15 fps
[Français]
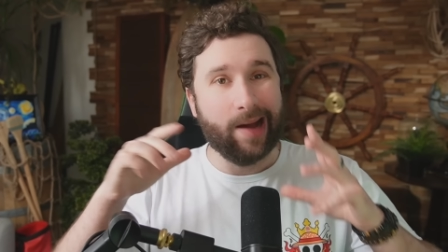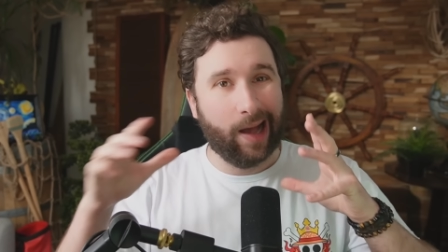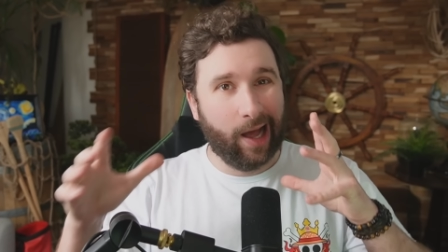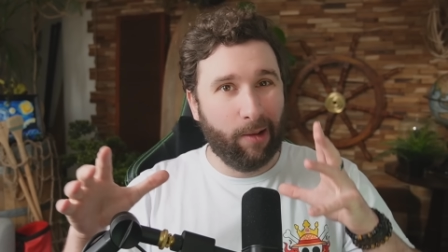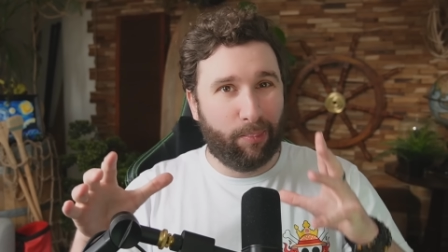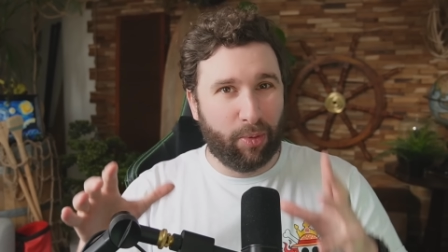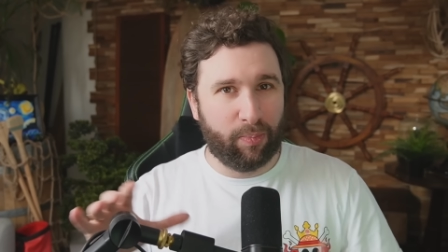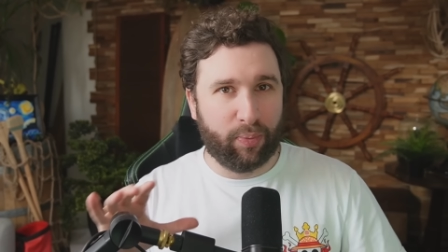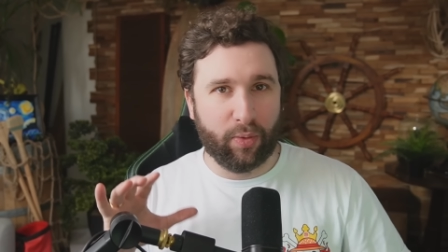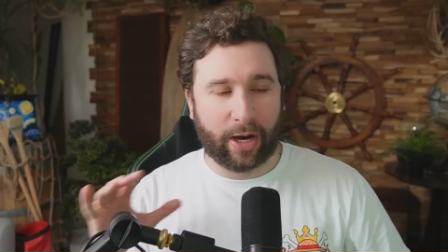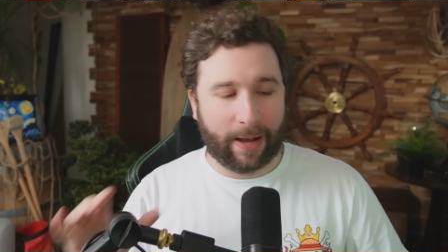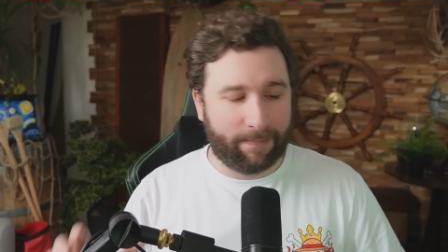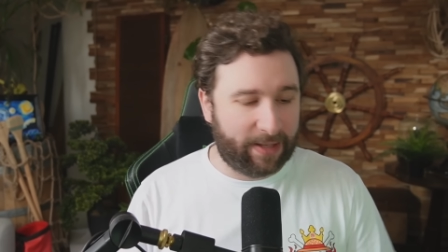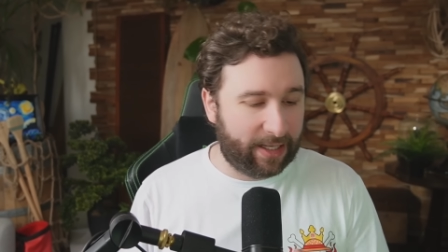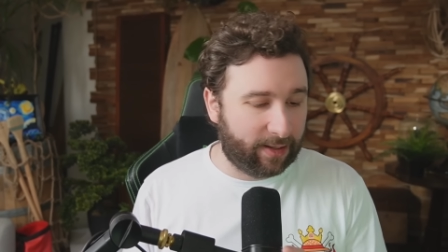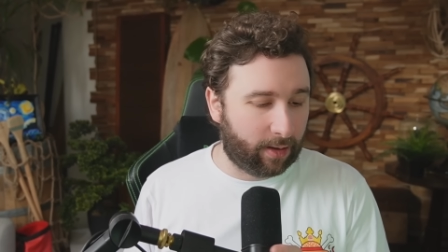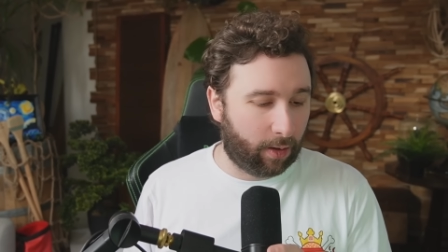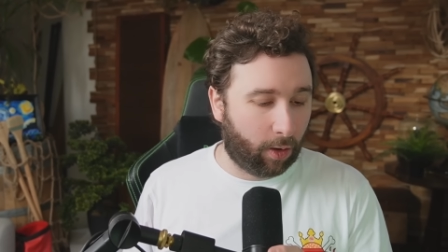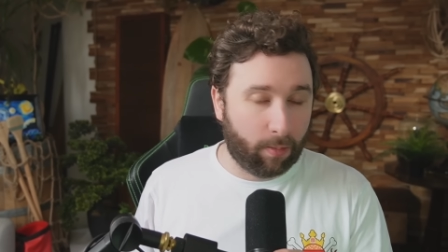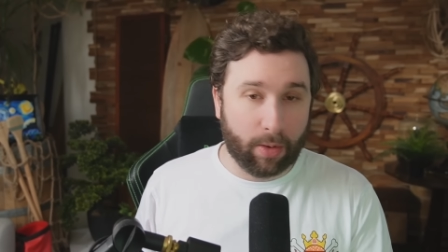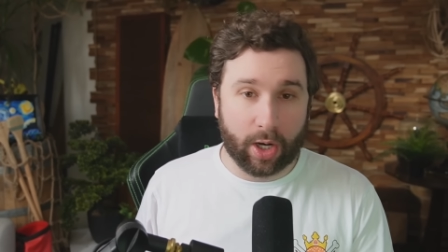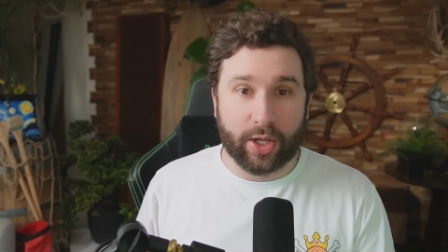un peu plus rapide
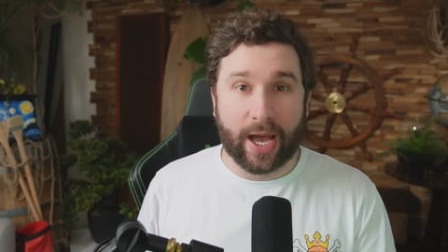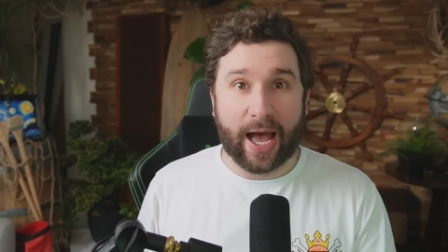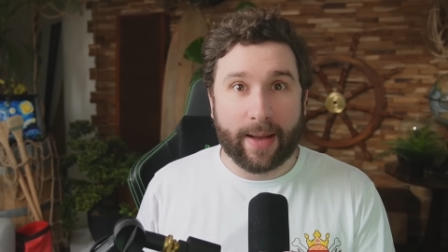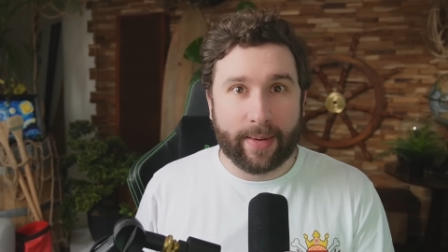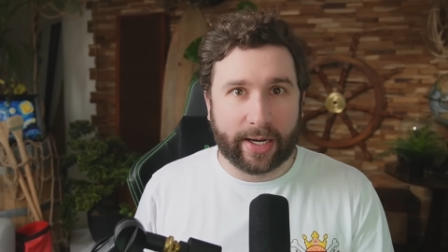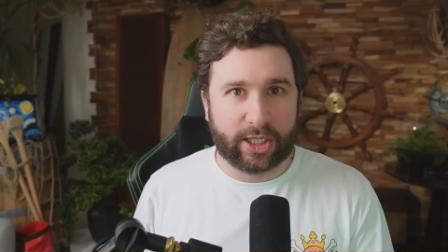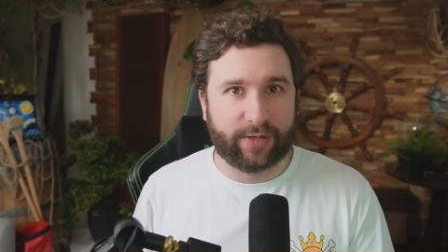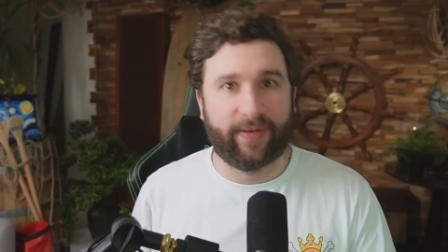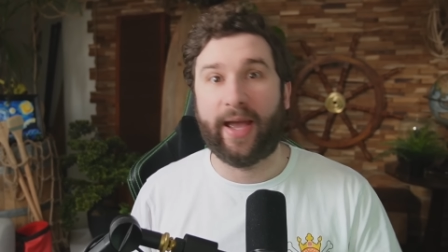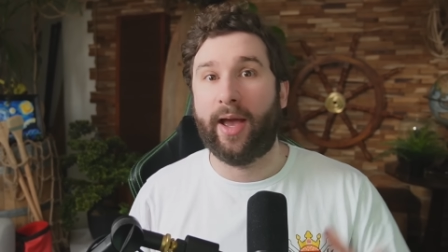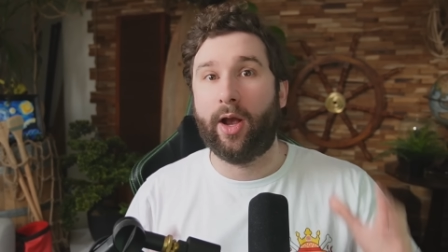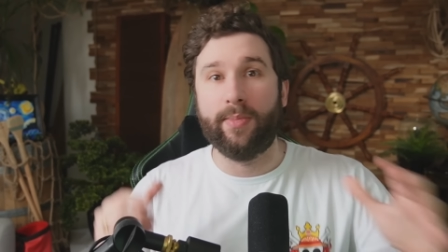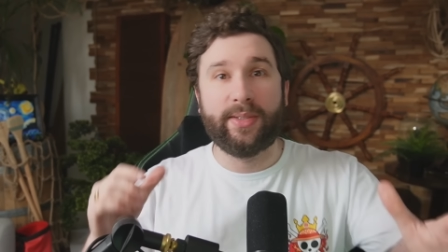en mode abrèche frère.